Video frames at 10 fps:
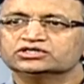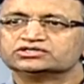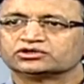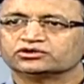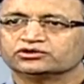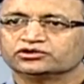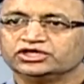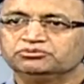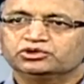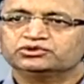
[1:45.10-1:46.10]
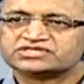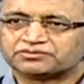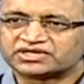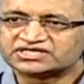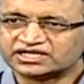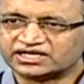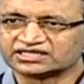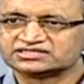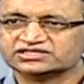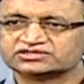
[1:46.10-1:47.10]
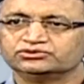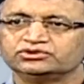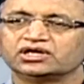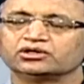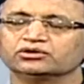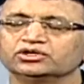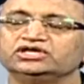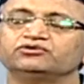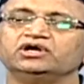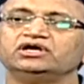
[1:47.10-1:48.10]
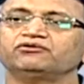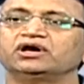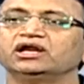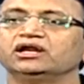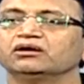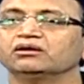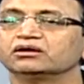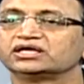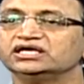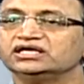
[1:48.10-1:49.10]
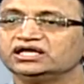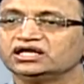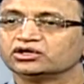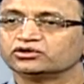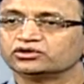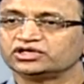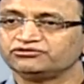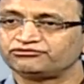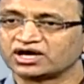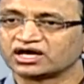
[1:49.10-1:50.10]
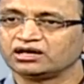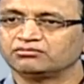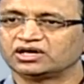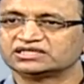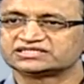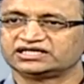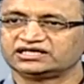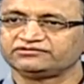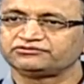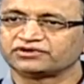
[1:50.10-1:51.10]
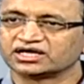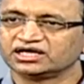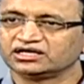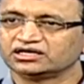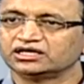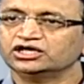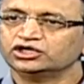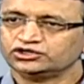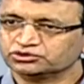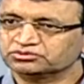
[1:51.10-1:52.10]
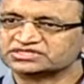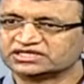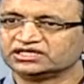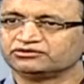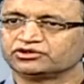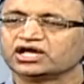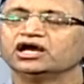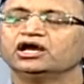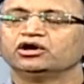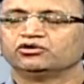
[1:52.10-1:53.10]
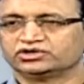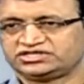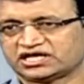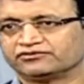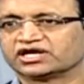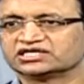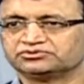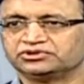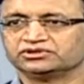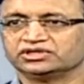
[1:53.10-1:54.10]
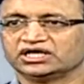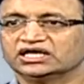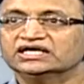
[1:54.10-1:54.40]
సో ఇమ్యూన్ సపరేషన్ డ్రగ్స్ తీసుకుంటారో ఇటువంటి వాళ్ళలో కిడ్నీలలో ఈ ఫంగల్ బాల్స్ అనేటివి ఫంగల్ ట్యూమర్స్ అనేటివి కూడా వచ్చే అవకాశం ఉంటుంది